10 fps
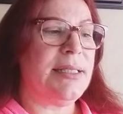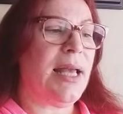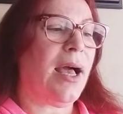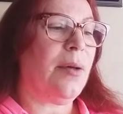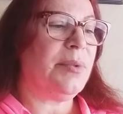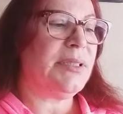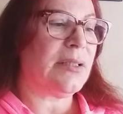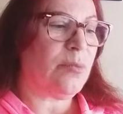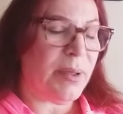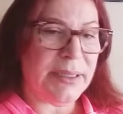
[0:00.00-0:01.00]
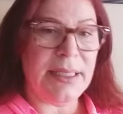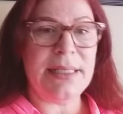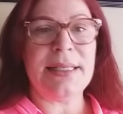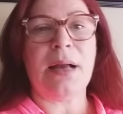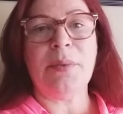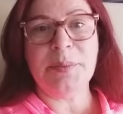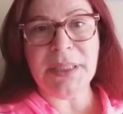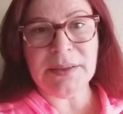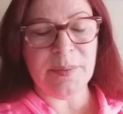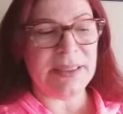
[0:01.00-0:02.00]
ساعة بدها تبطل ساعة ما
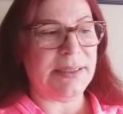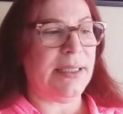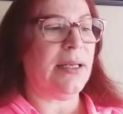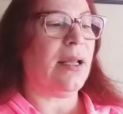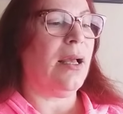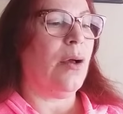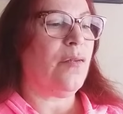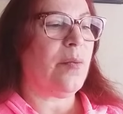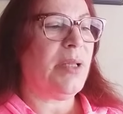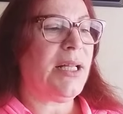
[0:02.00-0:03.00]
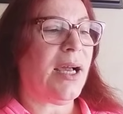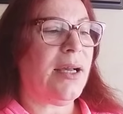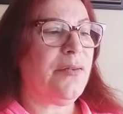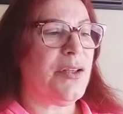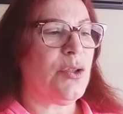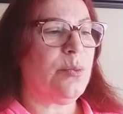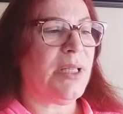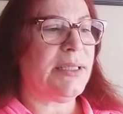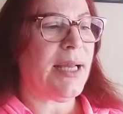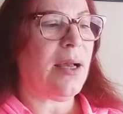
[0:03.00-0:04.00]
بدها تبطل فمنها عارفة شو
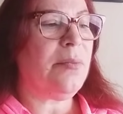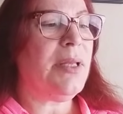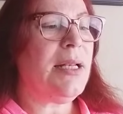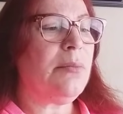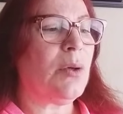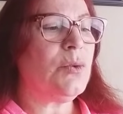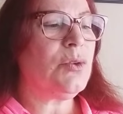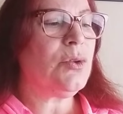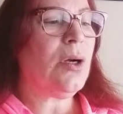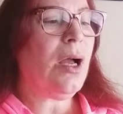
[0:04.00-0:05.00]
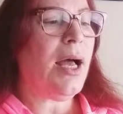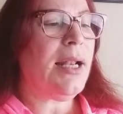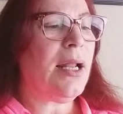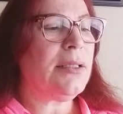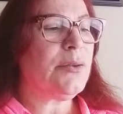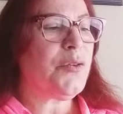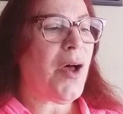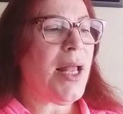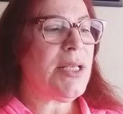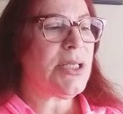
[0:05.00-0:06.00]
بدها تعمل موضوع
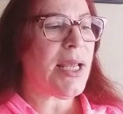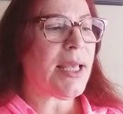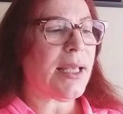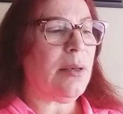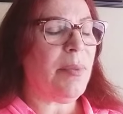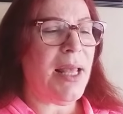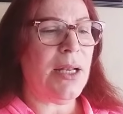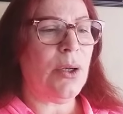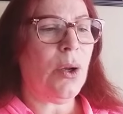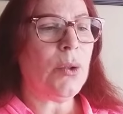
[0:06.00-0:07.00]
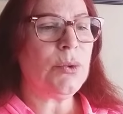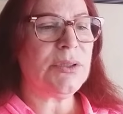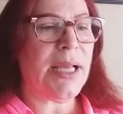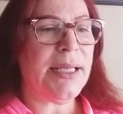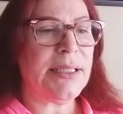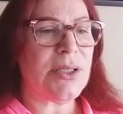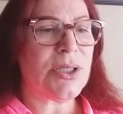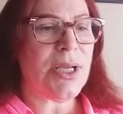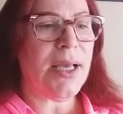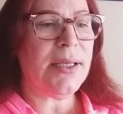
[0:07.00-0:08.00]
الأطفال شاغل بال الحوت هيدا
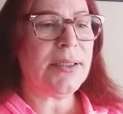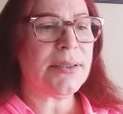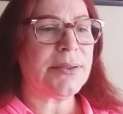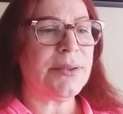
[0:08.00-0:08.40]
الشهر